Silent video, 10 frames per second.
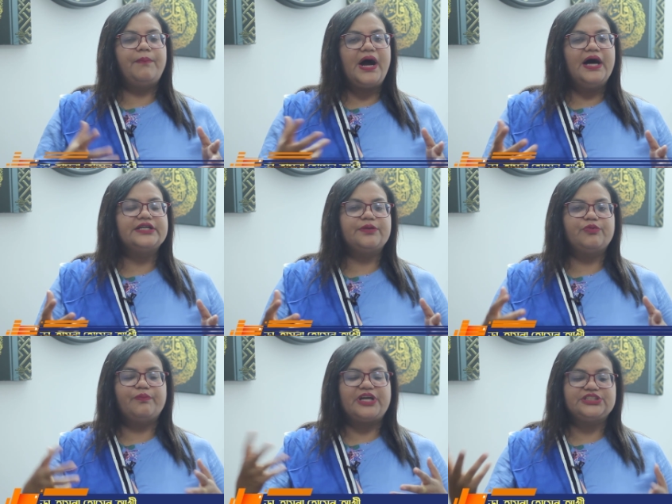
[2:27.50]
পাট
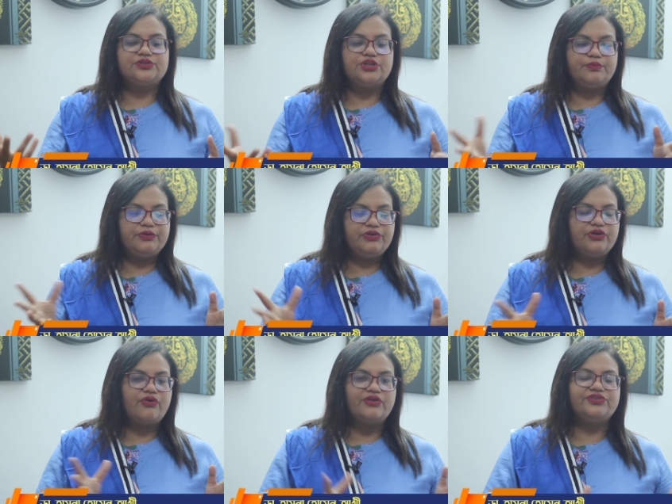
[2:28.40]
এবং বাঁশের তৈরি বিভিন্ন
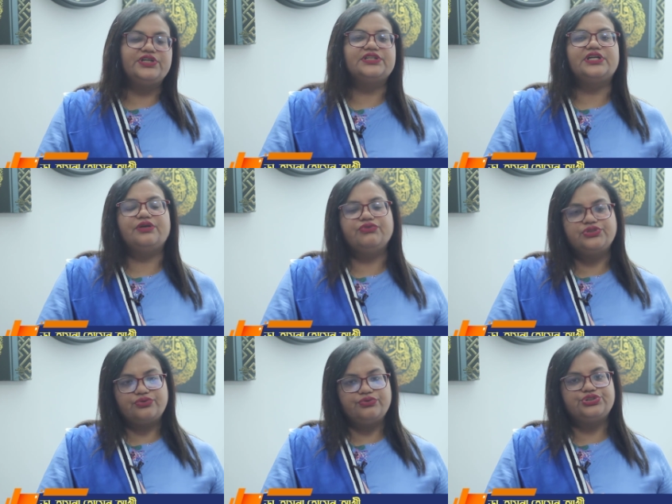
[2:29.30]
কন্টেনার তারা ইউজ
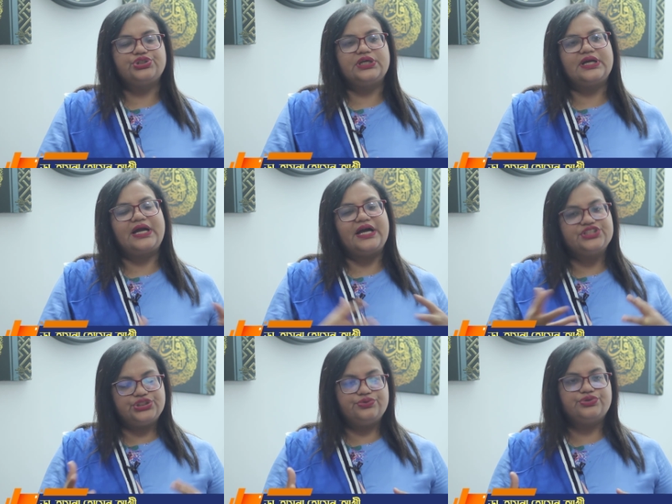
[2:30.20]
করছে কাঁচ
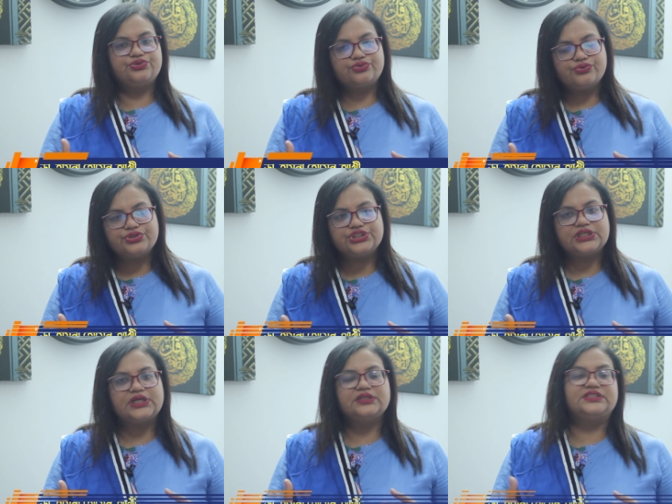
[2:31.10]
ইউজ করছে
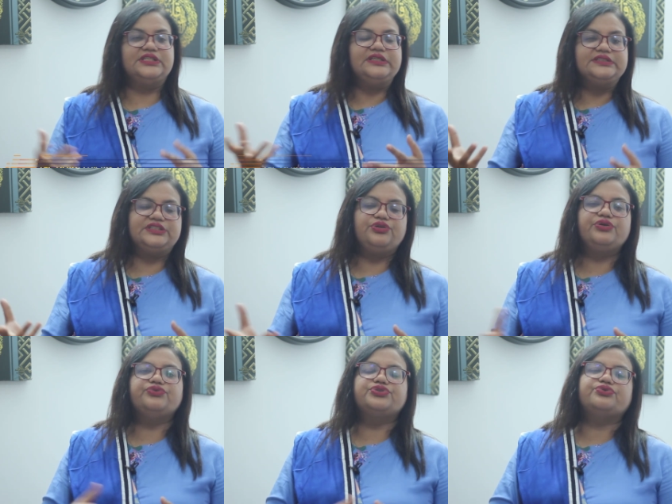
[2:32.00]
স্টেনলেস স্টিল
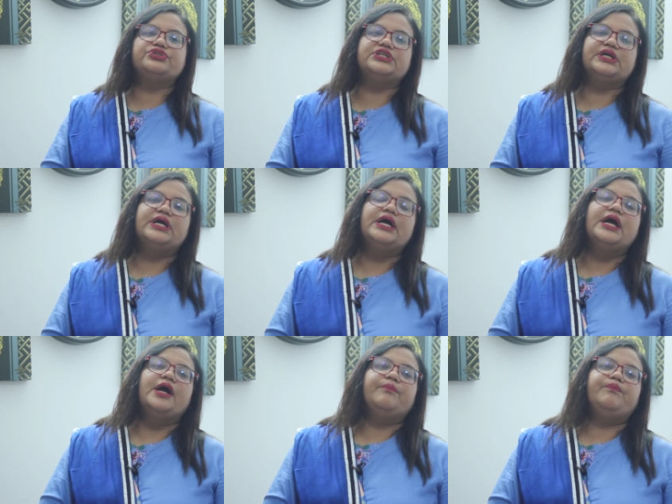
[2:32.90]
ইউজ করছে
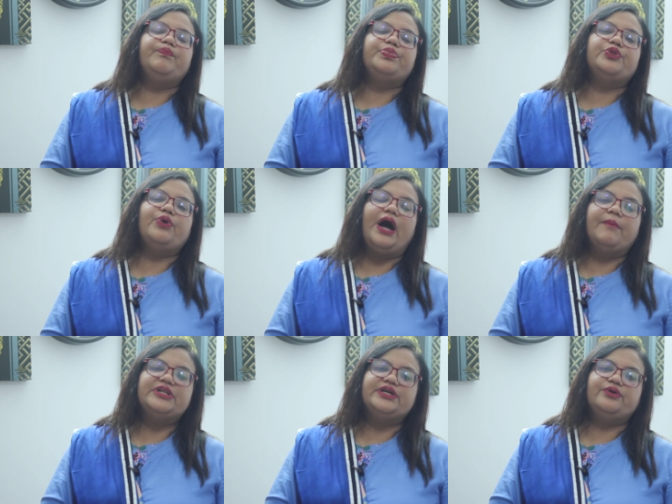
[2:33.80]
তো
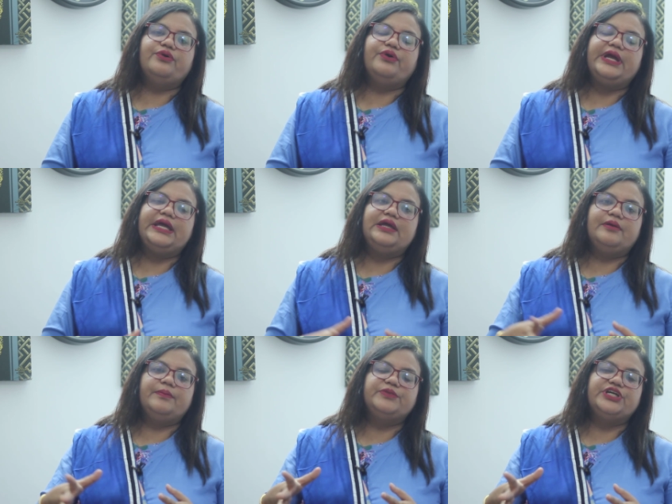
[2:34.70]
আমাদেরও এই
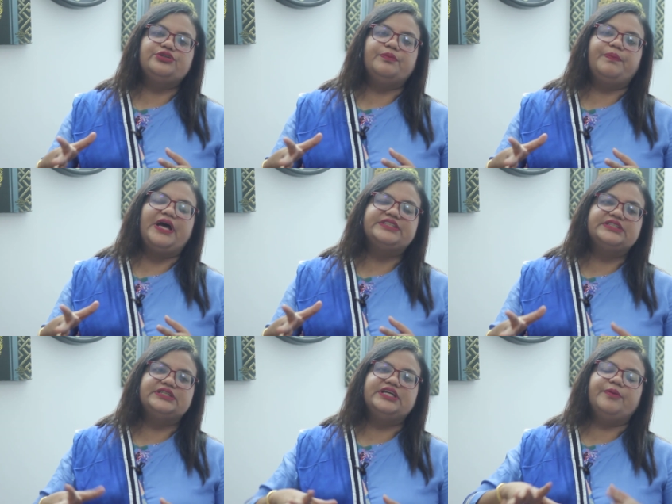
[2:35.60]
যেহেতু
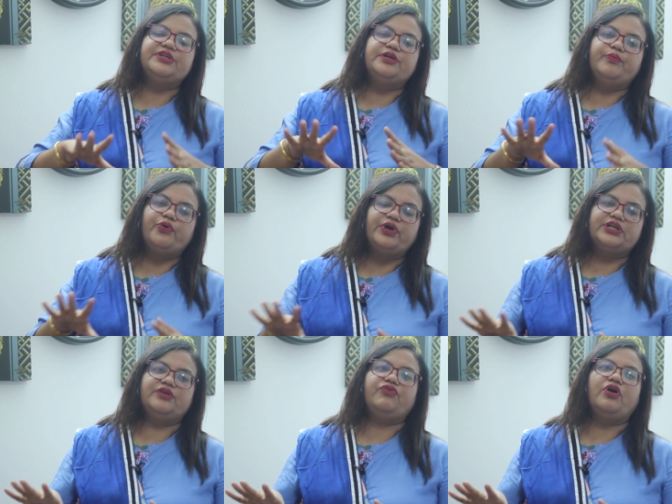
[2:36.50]
প্লাস্টিক দিয়ে আমাদের
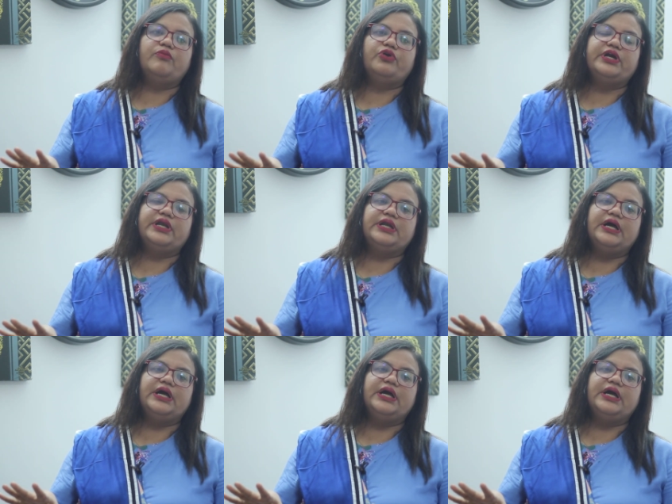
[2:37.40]
রিপ্রোডাক্টিভ হরমোনের